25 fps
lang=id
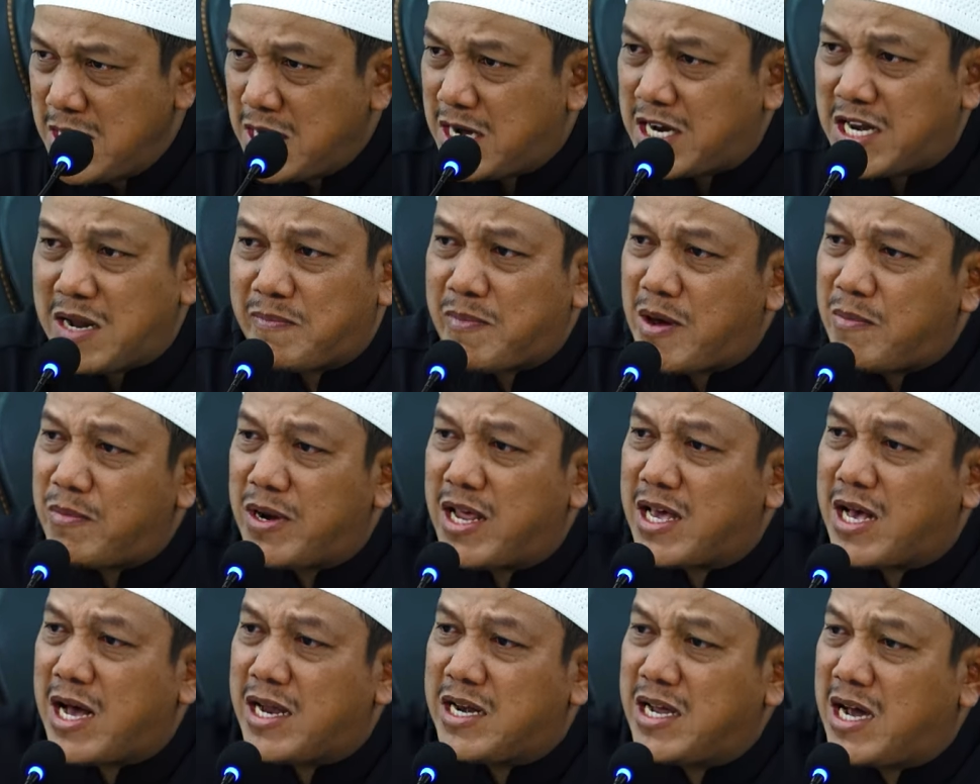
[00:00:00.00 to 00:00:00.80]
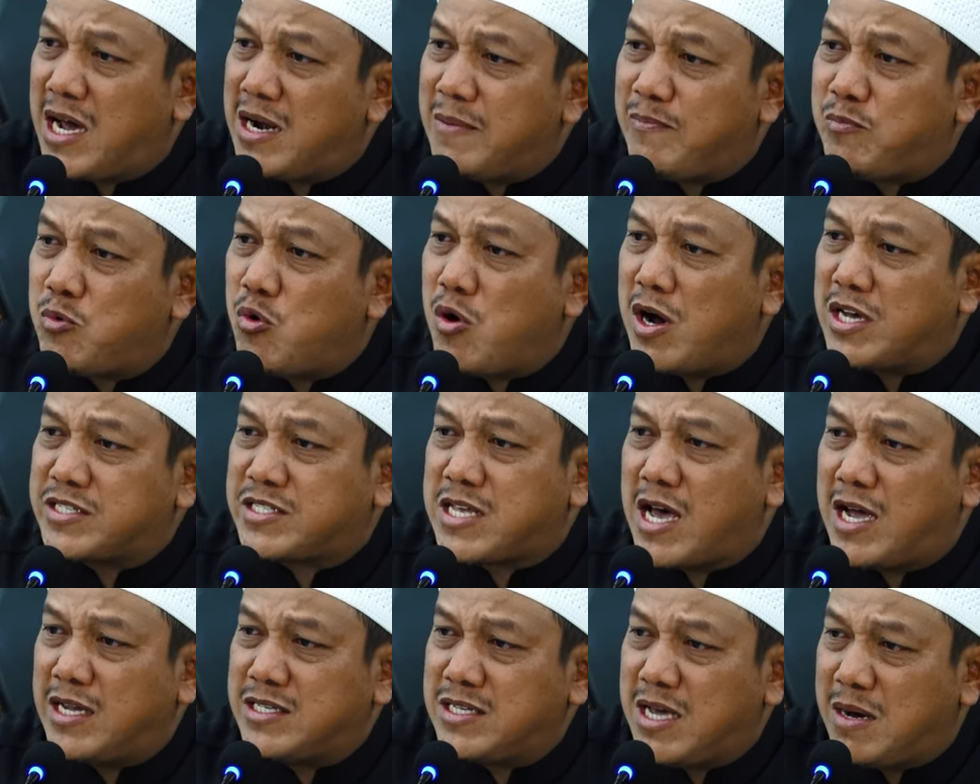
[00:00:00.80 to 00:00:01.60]
Kenapa mereka dengan
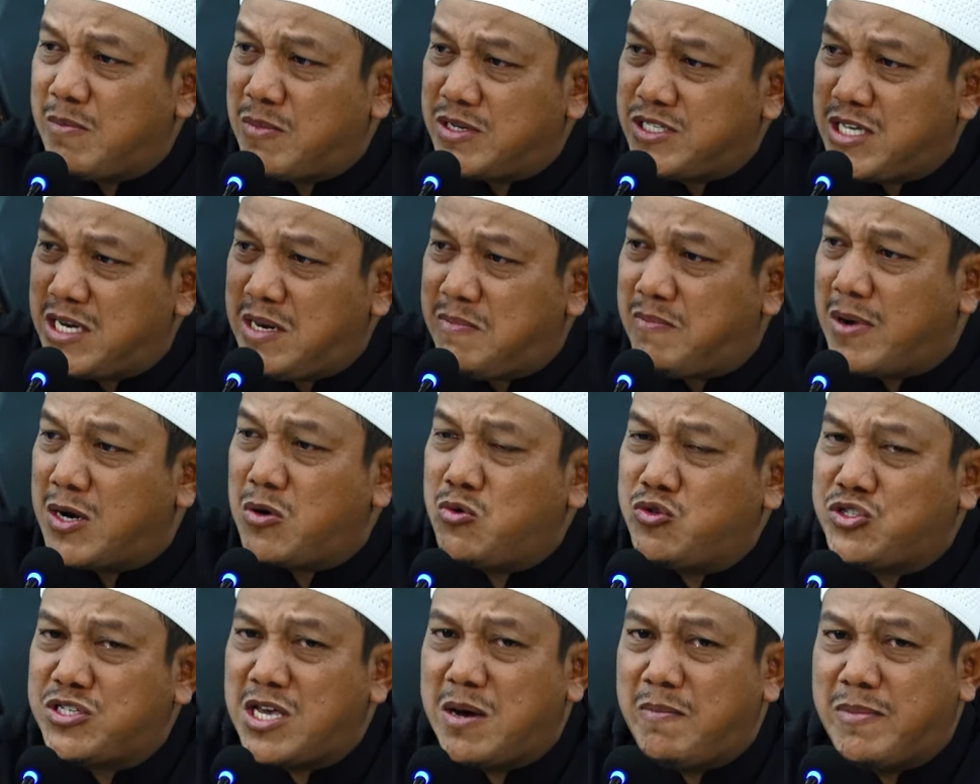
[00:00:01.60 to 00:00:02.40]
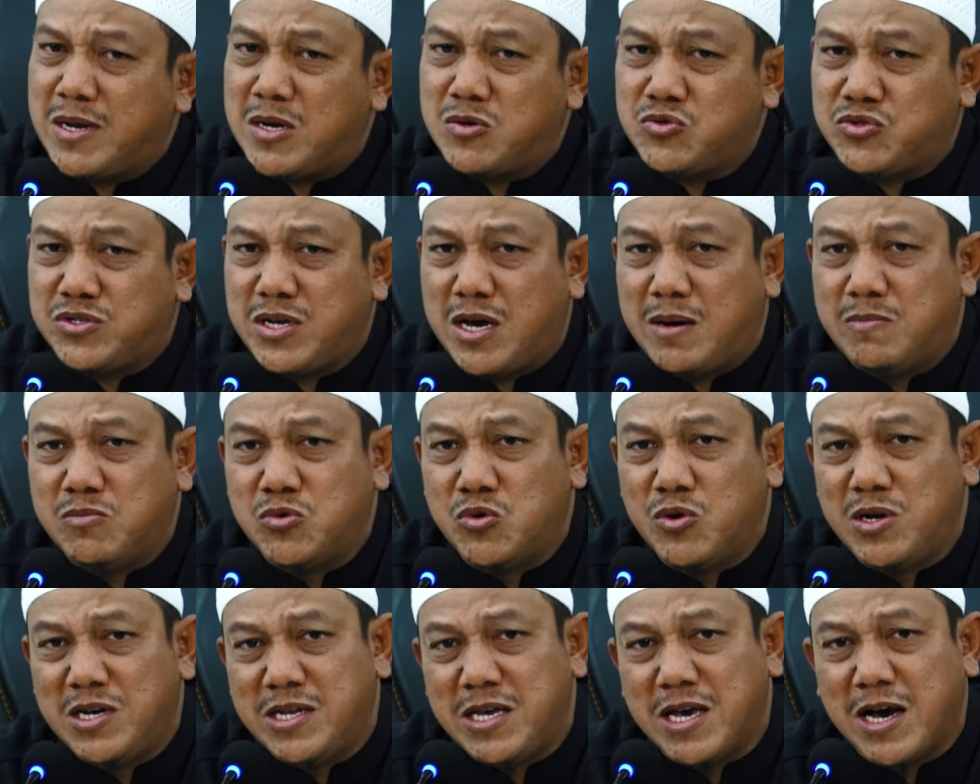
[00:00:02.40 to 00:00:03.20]
puasanya menjadi manusia-manusia
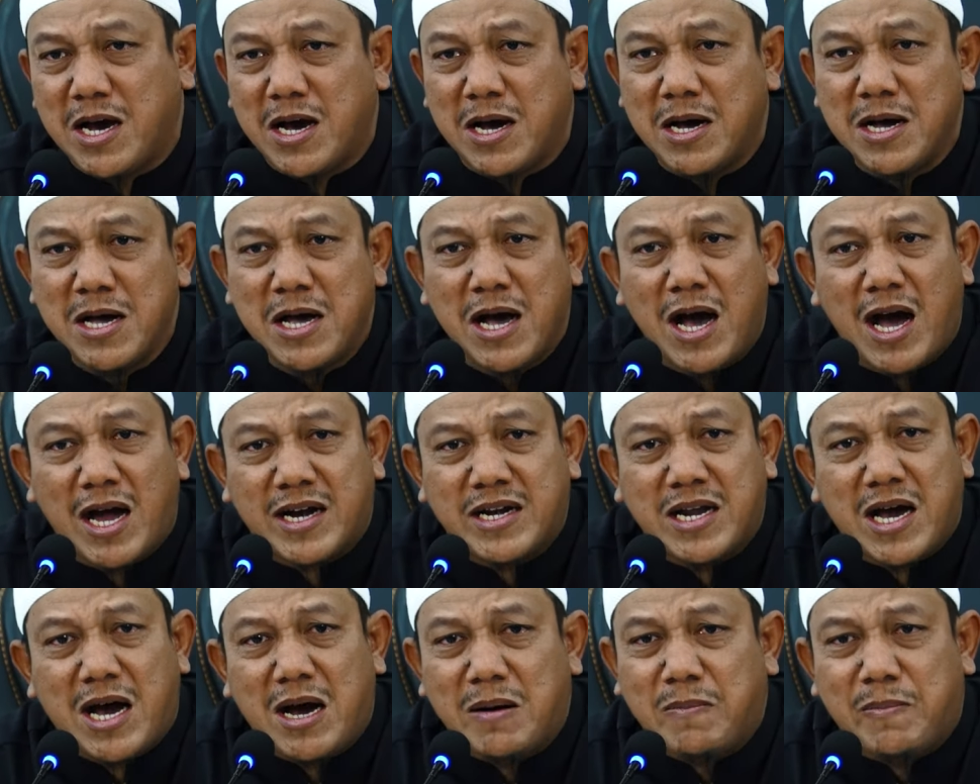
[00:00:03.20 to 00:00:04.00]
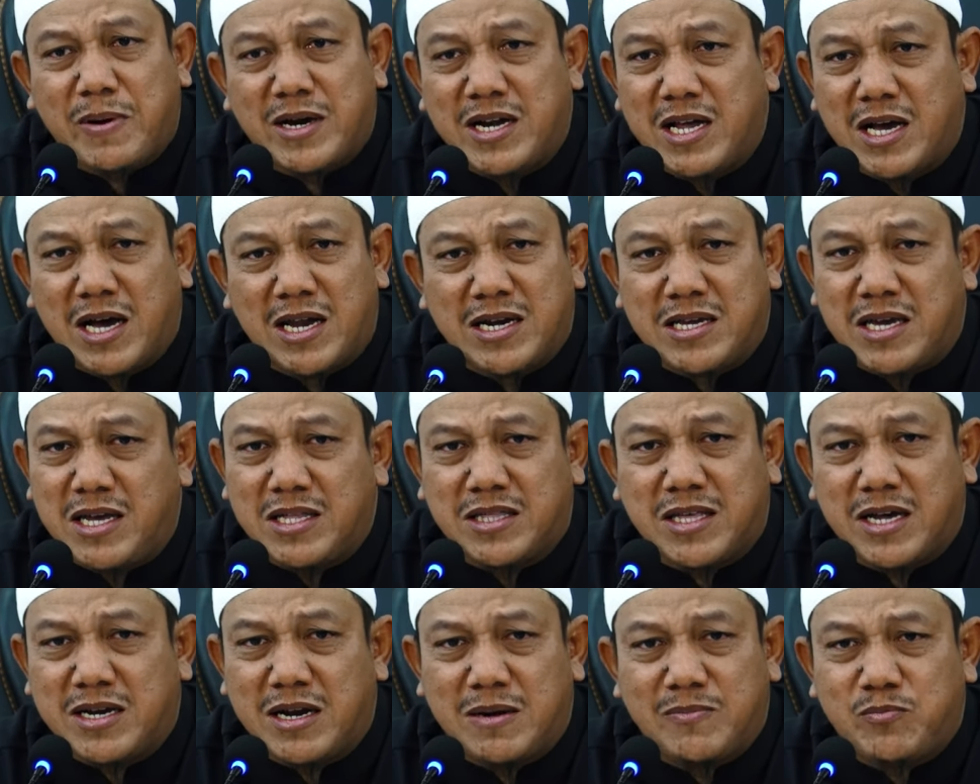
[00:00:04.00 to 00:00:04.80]
mulia? Ada apa dengan
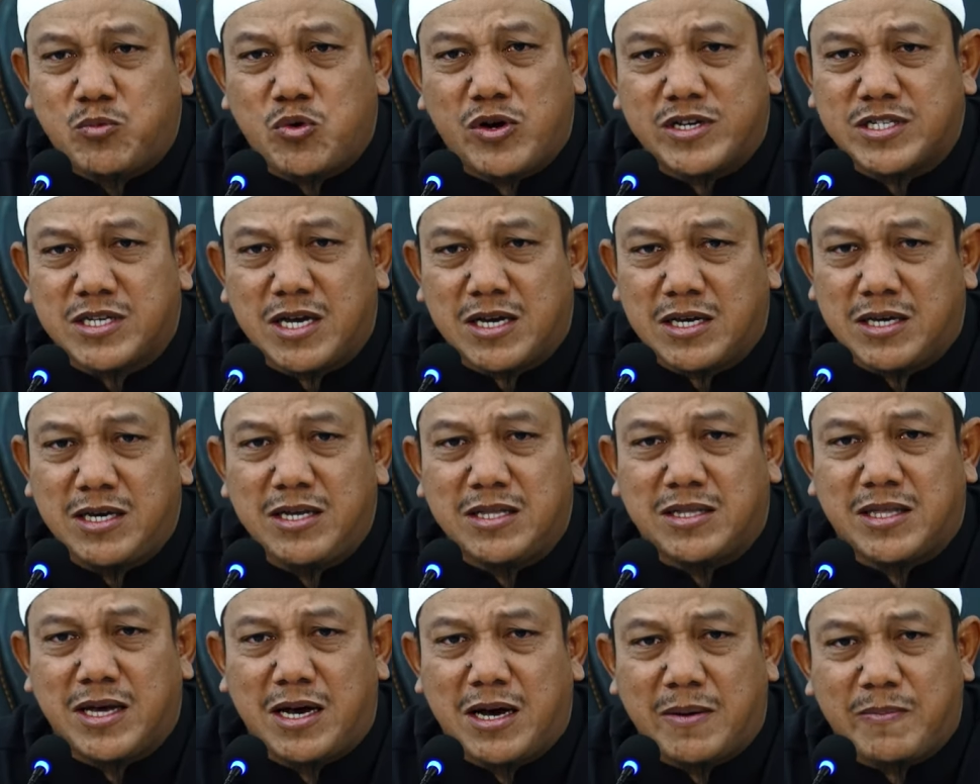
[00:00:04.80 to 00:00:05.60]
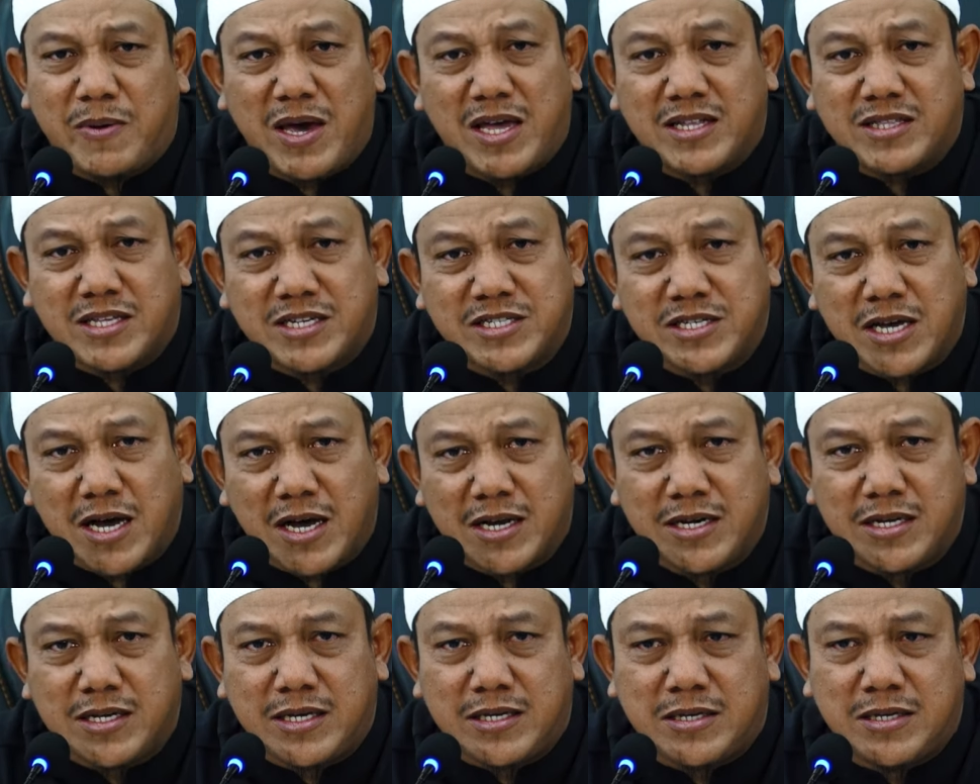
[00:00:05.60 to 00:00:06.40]
kita dan puasa kita? Apa yang
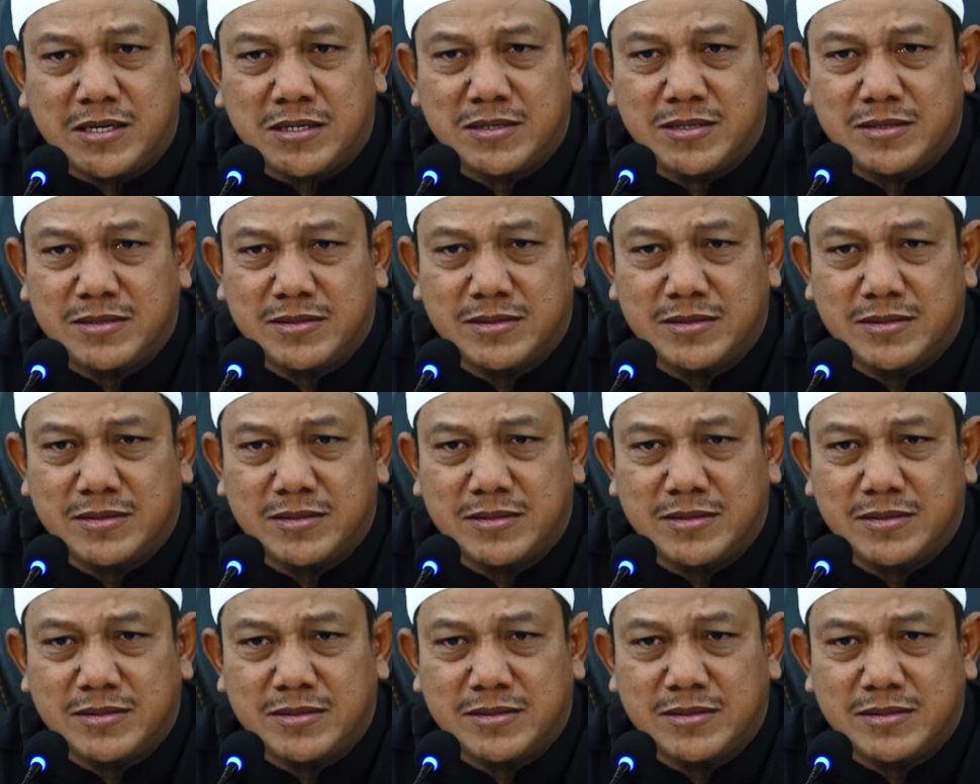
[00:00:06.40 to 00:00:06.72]
terjadi?